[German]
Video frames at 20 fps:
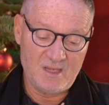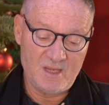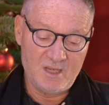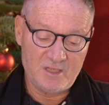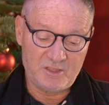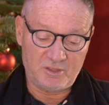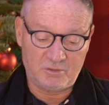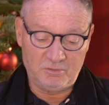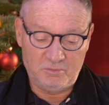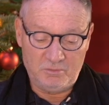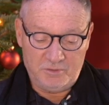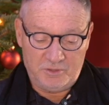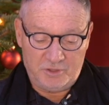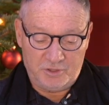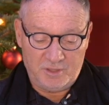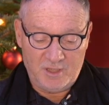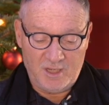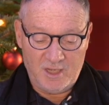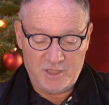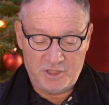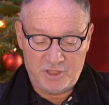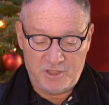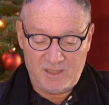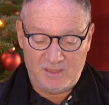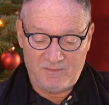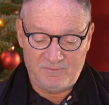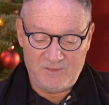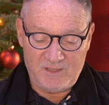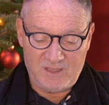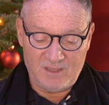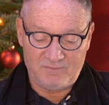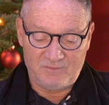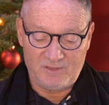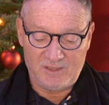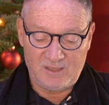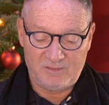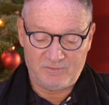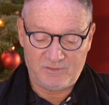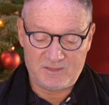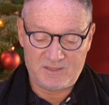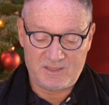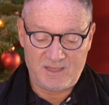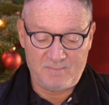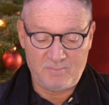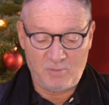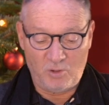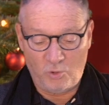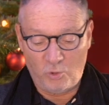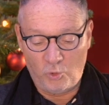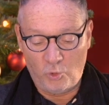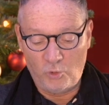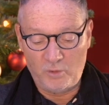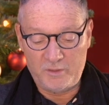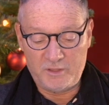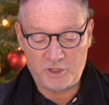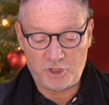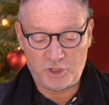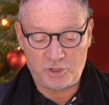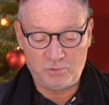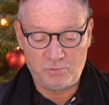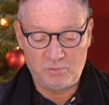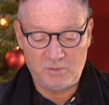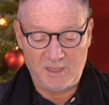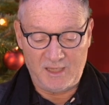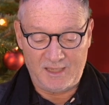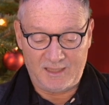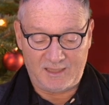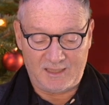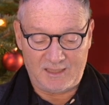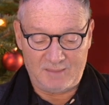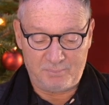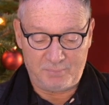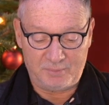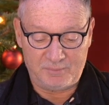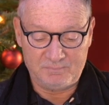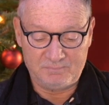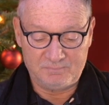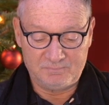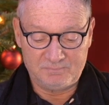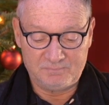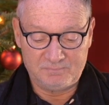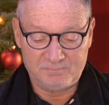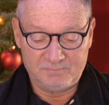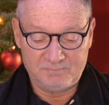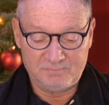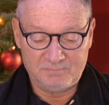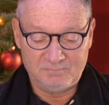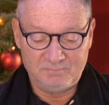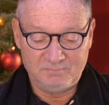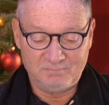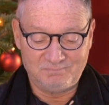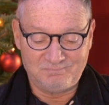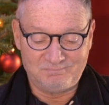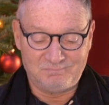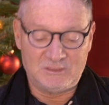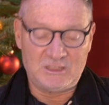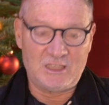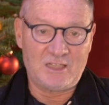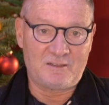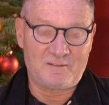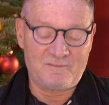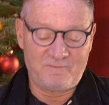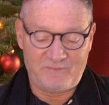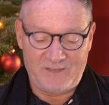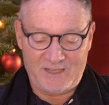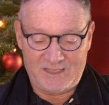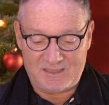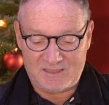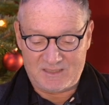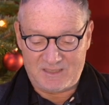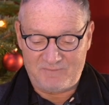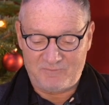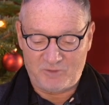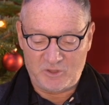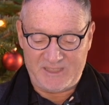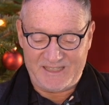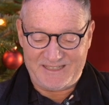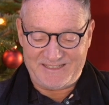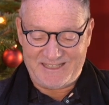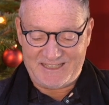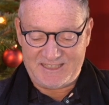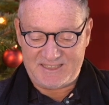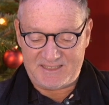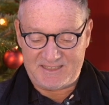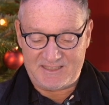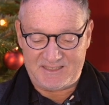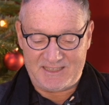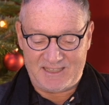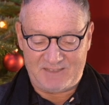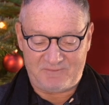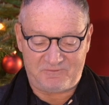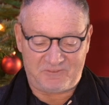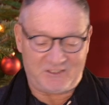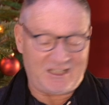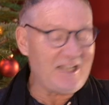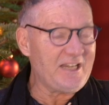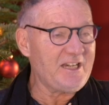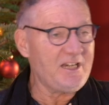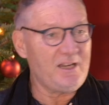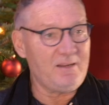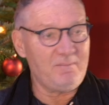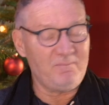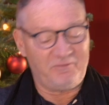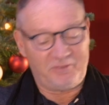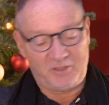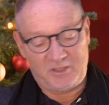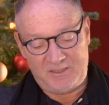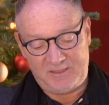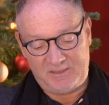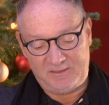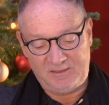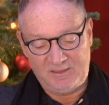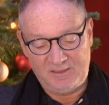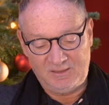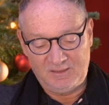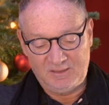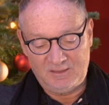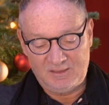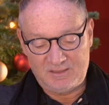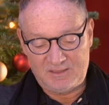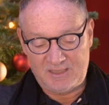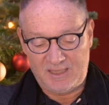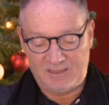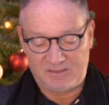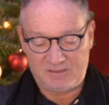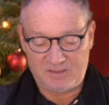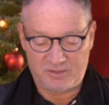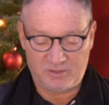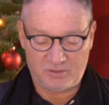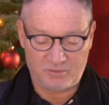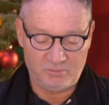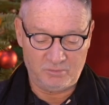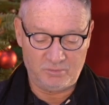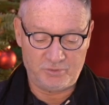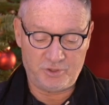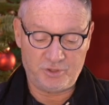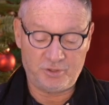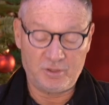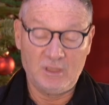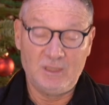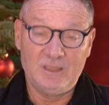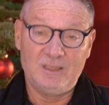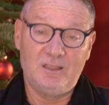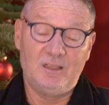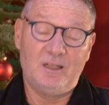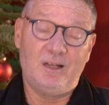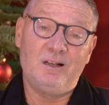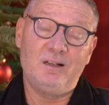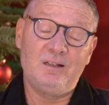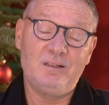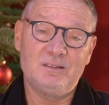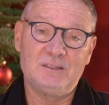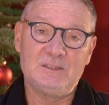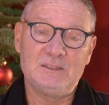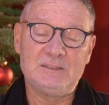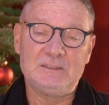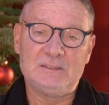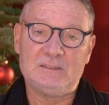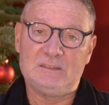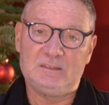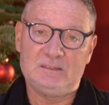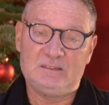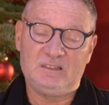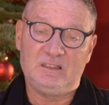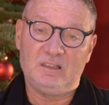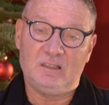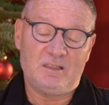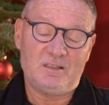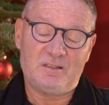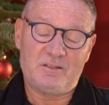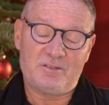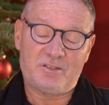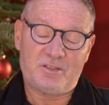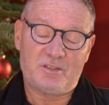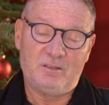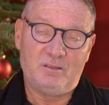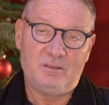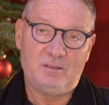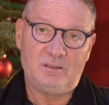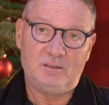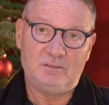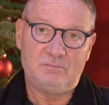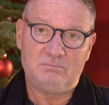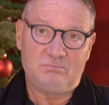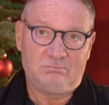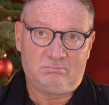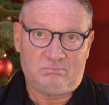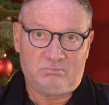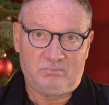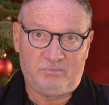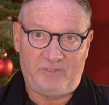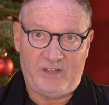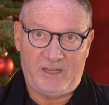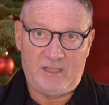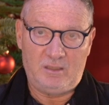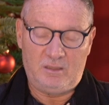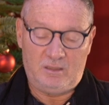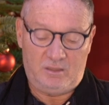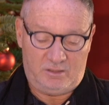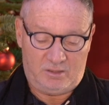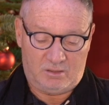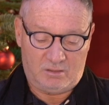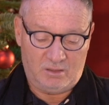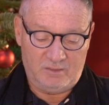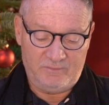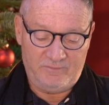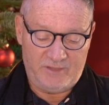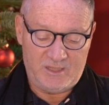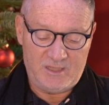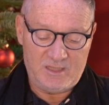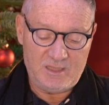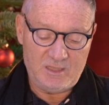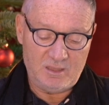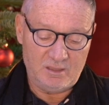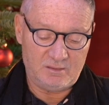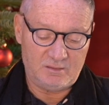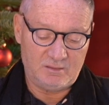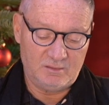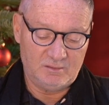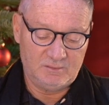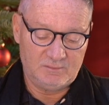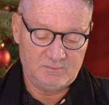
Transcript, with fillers: Scrooge stieg widerwillig von seinem hohen Stuhl herab. Morgen werden Sie wohl den ganzen Tag freinehmen wollen, sagte Scrooge. Ah, ja, Sir, wenn es konveniert?